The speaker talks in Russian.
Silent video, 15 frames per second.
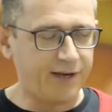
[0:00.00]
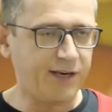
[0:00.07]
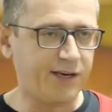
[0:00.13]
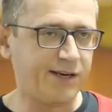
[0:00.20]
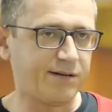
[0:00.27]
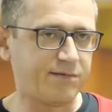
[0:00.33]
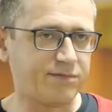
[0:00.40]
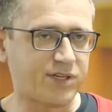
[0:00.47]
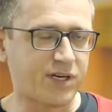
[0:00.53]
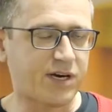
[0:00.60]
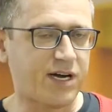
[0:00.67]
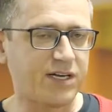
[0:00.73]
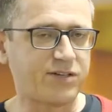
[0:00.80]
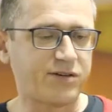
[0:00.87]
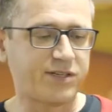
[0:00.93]
И
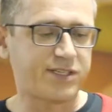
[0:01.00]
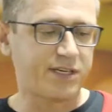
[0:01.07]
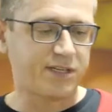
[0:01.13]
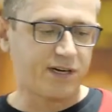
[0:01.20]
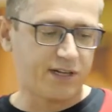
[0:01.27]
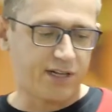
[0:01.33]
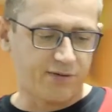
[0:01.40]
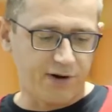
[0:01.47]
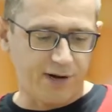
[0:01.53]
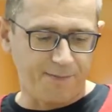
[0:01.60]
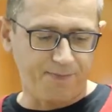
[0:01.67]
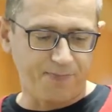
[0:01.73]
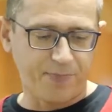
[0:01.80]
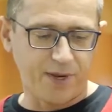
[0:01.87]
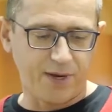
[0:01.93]
заканчивается эта
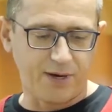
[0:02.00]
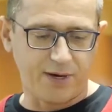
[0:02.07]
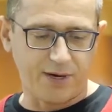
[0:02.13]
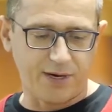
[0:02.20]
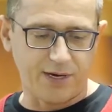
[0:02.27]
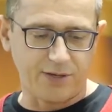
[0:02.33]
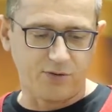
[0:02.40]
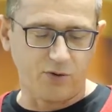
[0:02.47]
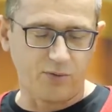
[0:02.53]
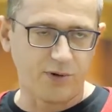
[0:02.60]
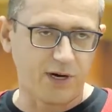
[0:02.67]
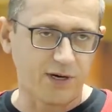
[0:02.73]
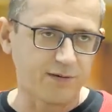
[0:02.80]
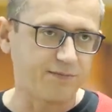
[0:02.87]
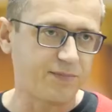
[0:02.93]
глава э, о
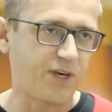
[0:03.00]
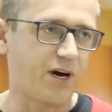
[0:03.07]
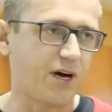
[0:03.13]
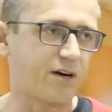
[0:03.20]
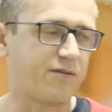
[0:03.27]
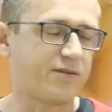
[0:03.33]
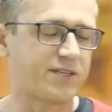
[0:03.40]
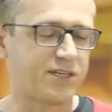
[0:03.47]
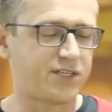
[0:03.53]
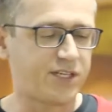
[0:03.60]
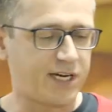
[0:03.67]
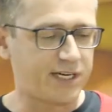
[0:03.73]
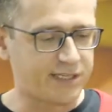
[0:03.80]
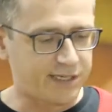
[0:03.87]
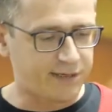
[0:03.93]
том, как Яков
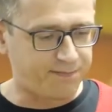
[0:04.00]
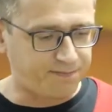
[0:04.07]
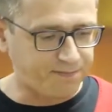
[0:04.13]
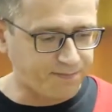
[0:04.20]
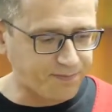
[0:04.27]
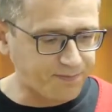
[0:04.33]
возвращается